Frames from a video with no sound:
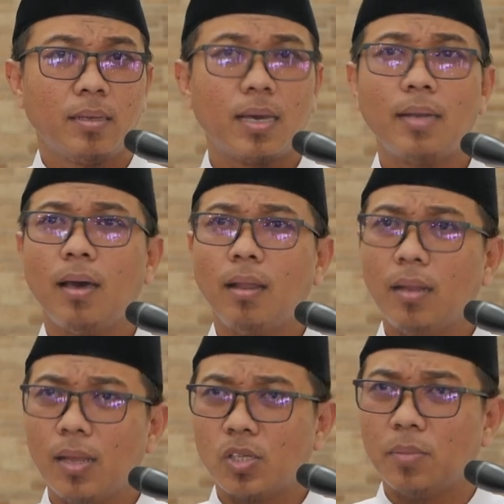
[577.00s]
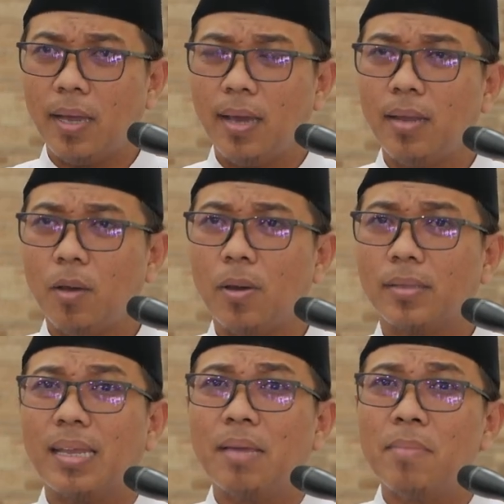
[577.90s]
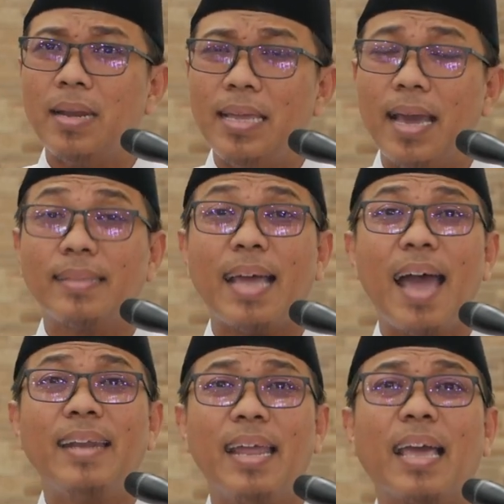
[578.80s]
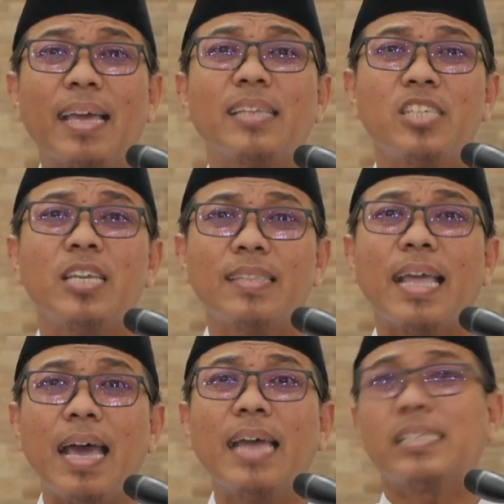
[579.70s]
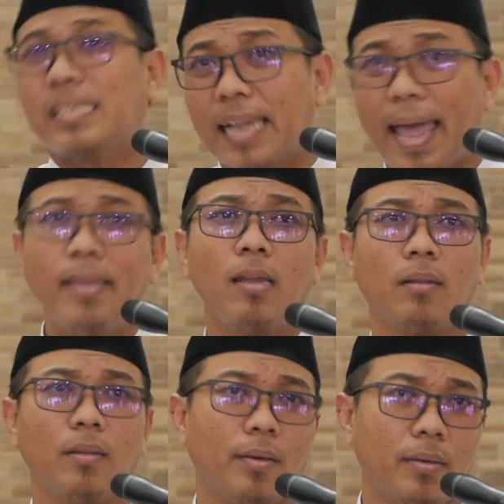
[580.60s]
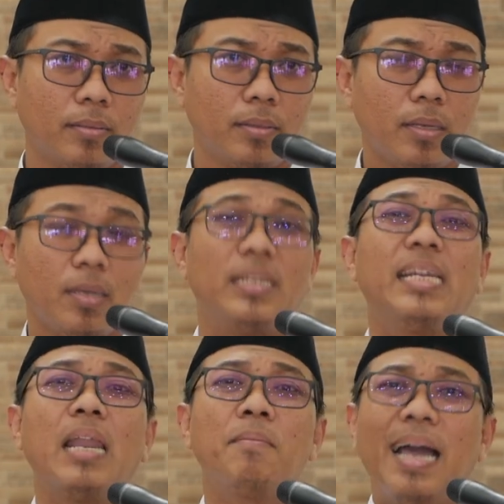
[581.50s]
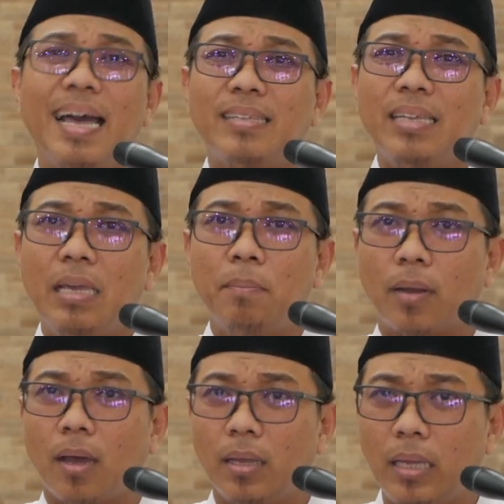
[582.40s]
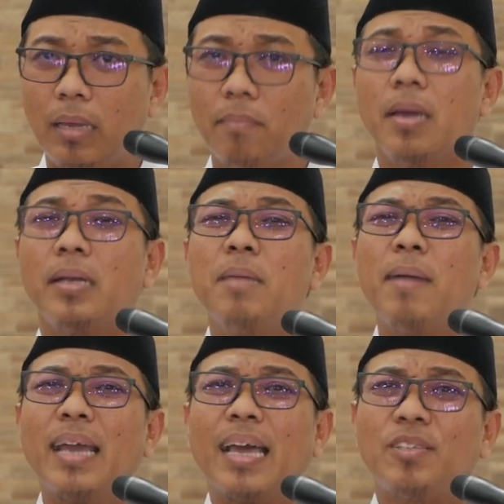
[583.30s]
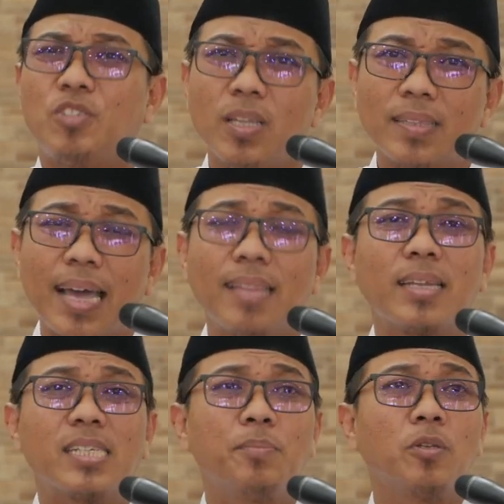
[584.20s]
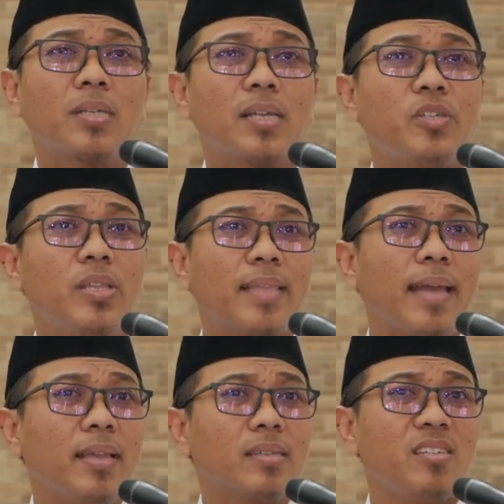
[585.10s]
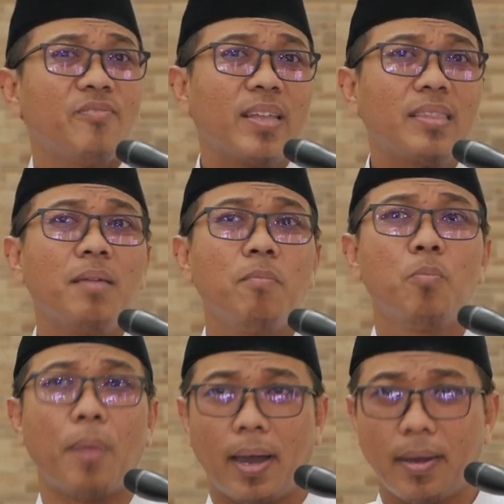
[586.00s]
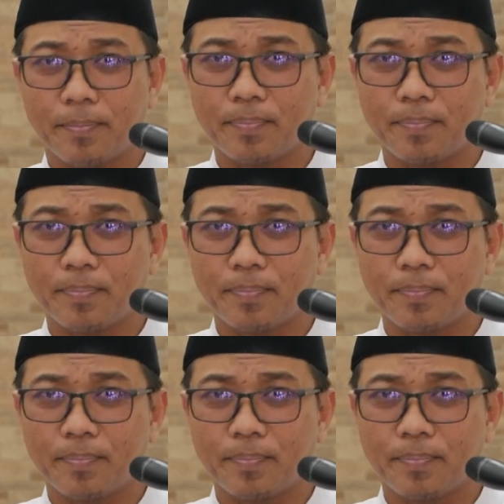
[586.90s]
Karena Allah Subhanahu wa taala melihat ada kecintaan selain Allah di dalam hati Ibrahim di mana kecintaan tersebut kecintaan yang sifatnya mubah.